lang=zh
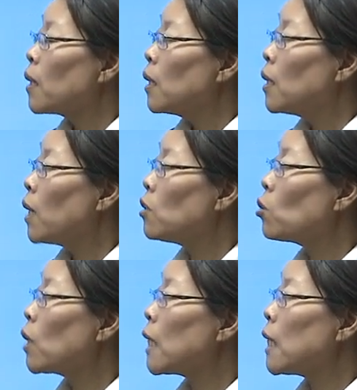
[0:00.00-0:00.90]
也就是
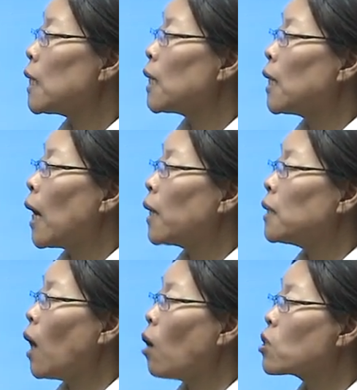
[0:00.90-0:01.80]
说，第一个呢，
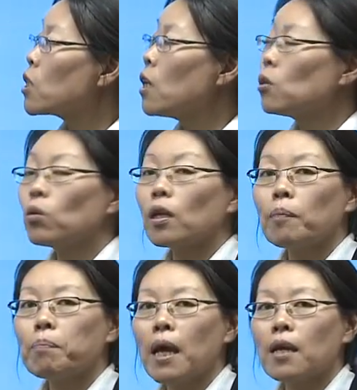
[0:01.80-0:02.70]
要正确的
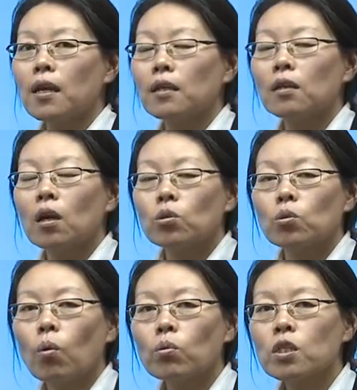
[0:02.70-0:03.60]
辨认
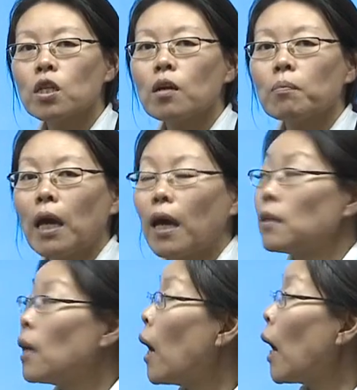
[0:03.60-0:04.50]
从正面
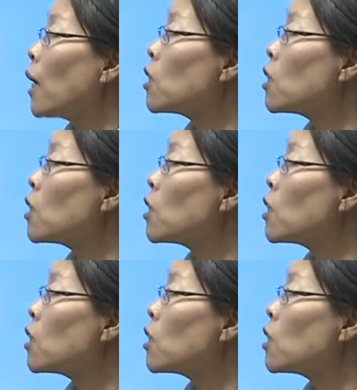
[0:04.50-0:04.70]
还